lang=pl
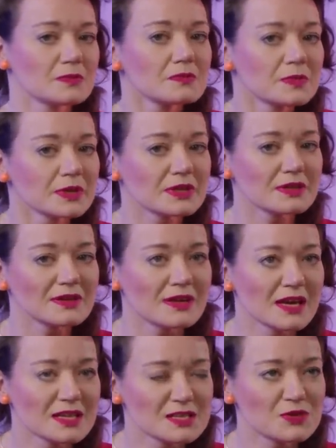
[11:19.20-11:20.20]
by
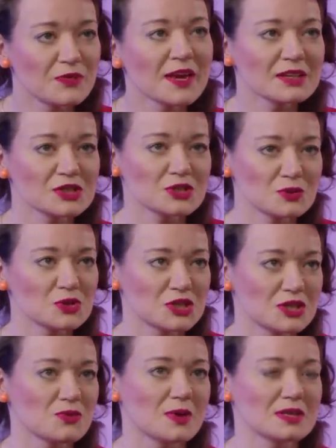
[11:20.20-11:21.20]
zwiększył
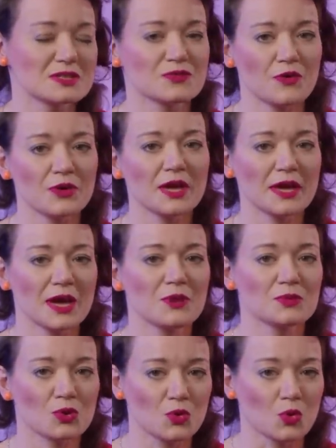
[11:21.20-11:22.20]
siłę swojej
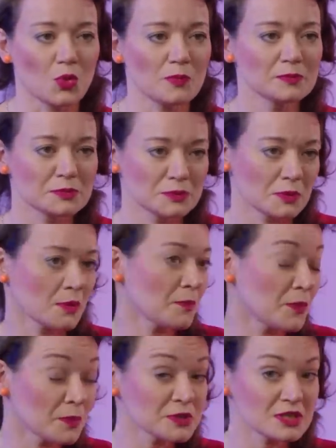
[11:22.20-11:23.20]
Eurogrupy
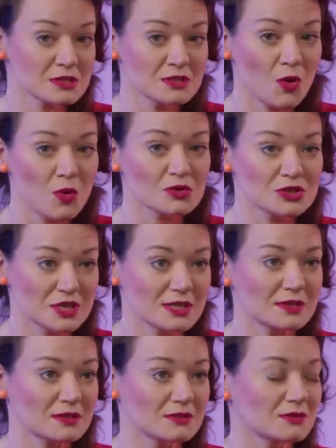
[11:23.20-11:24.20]
poprzez
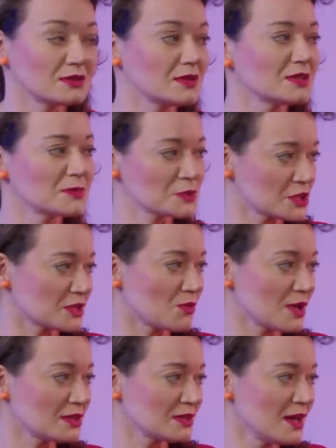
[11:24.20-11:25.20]
dołączenie do niej na
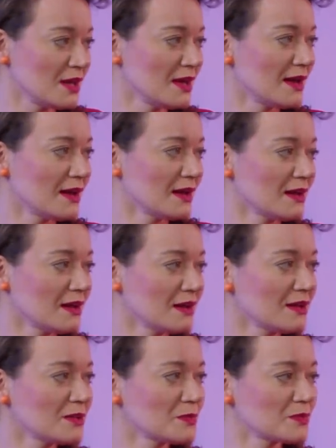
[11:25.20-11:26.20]
przykład
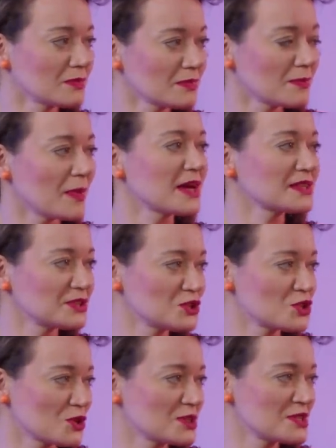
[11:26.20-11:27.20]
e, partii
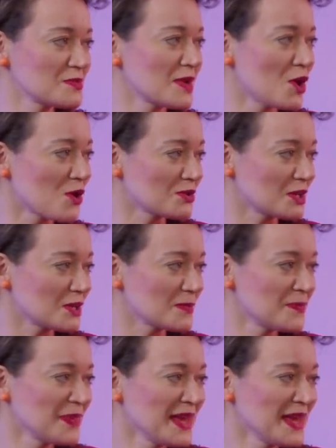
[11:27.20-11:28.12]
Giorgi Meloni.